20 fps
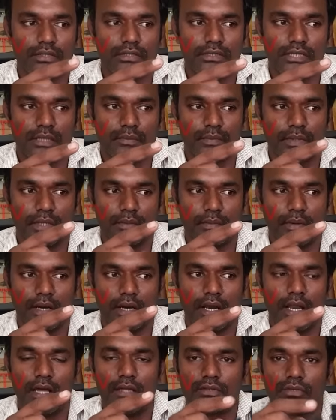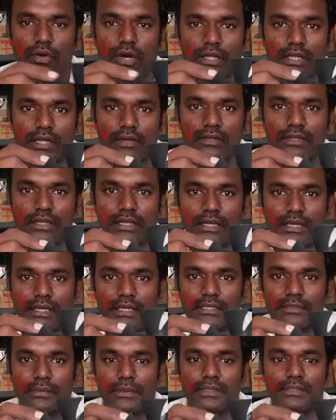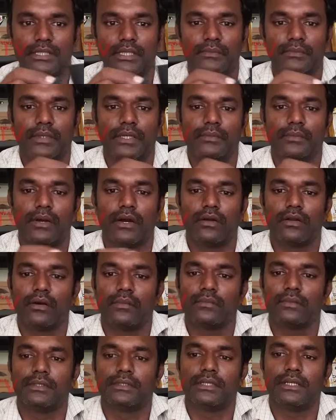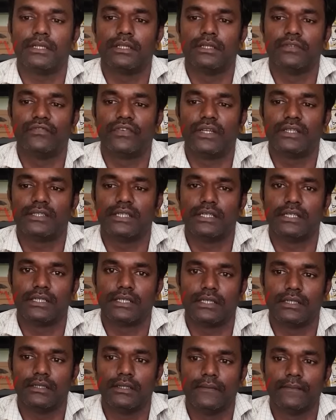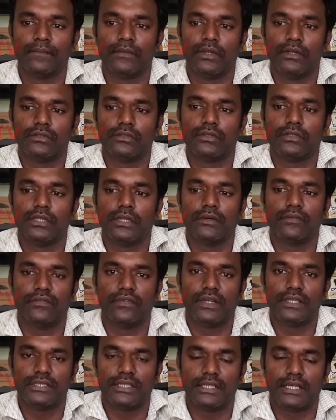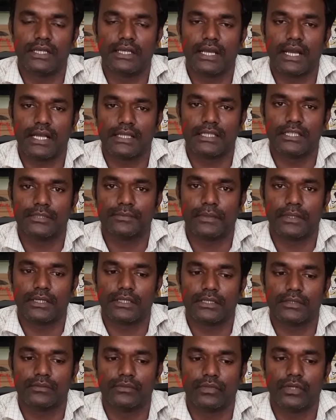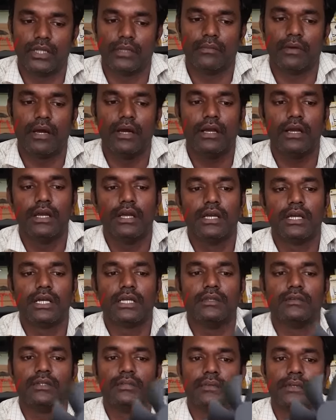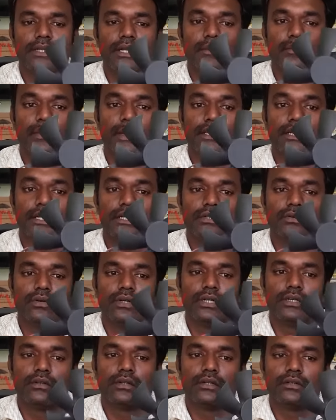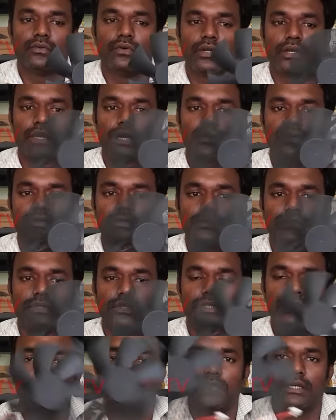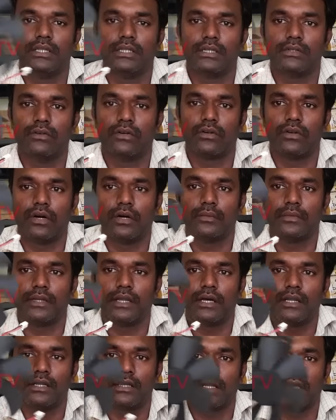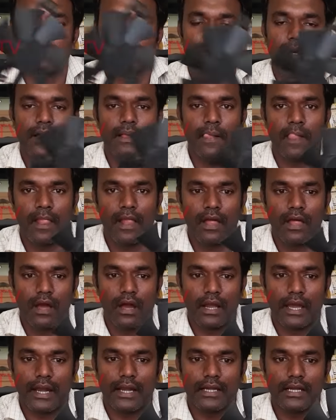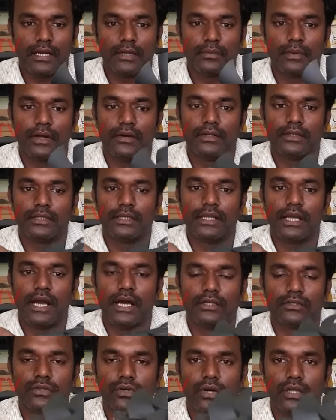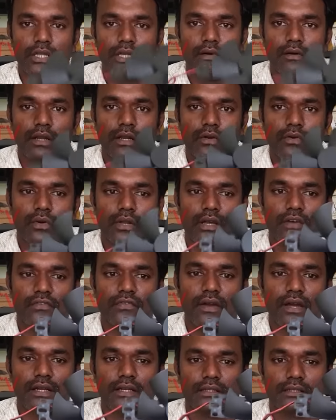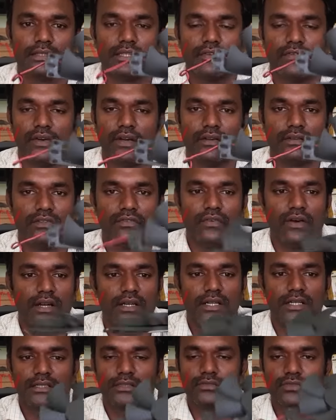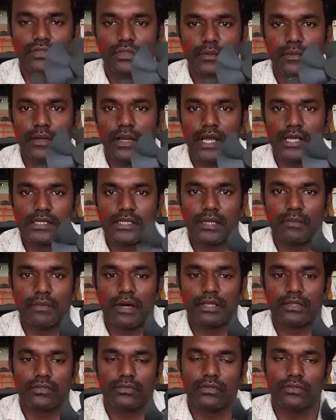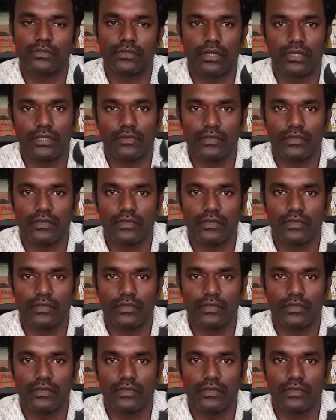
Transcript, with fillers: வச்சு செக் பண்ணி பார்க்கலாம் ஸோ அதையும் வந்து இன்க்ரீஸ் பண்ணி செக் பண்ணி பார்க்கணும் அப்படின்னு வச்சிங்கன்னா இதில் ஃப்ரீ செட் இருக்குது ஸோ இந்த ஃப்ரீ செட்டை நீங்கள் அட்ஜஸ்ட் பண்ணுறது மூலயமா இது வந்து பார்த்திங்கன்னா பதினெட்டு வோல்ட் வரைக்கும் ஒர்க் ஆகும் ஸோ இது எதுக்கு வரும் அப்படின்னா நீங்கள் கரண்ட் அடுப்புலாம் வருது இல்லையா ஸோ அதில் வரக்கூடிய ஃபேன் இந்த ஃபேன் வந்து ஃபால்ட் ஆயிடுச்சுன்னு சொல்லிட்டு நான் லாஸ்ட்டாக மாற்றணும் ஸோ அந்த